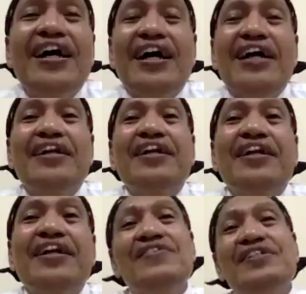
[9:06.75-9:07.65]
Anda
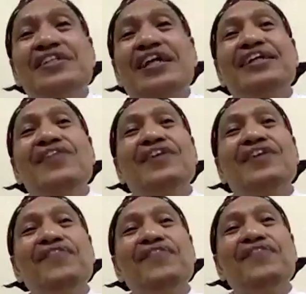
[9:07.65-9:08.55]
misalnya
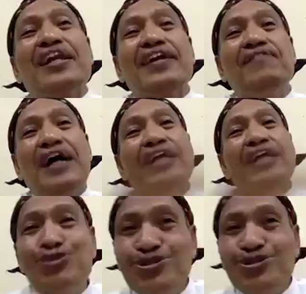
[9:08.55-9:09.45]
menebarkan
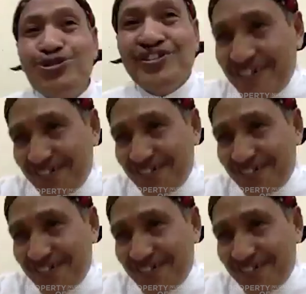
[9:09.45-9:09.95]
batu, ya,